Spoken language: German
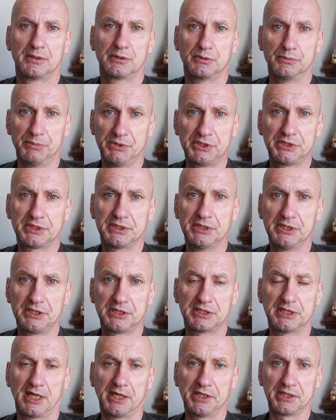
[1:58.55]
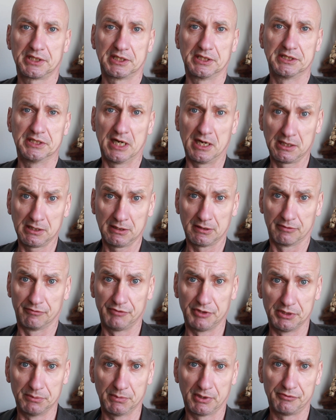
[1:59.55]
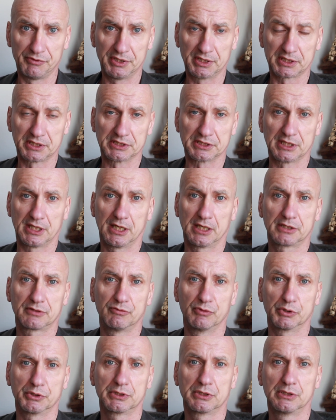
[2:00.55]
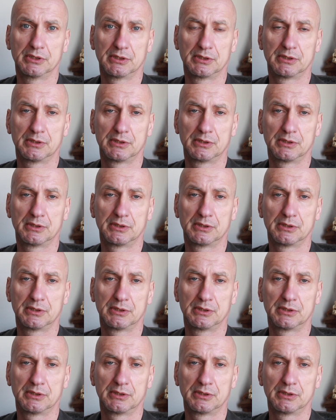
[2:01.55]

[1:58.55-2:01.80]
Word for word: Du bist nicht deine Gedanken, wie immer wieder gesagt wird.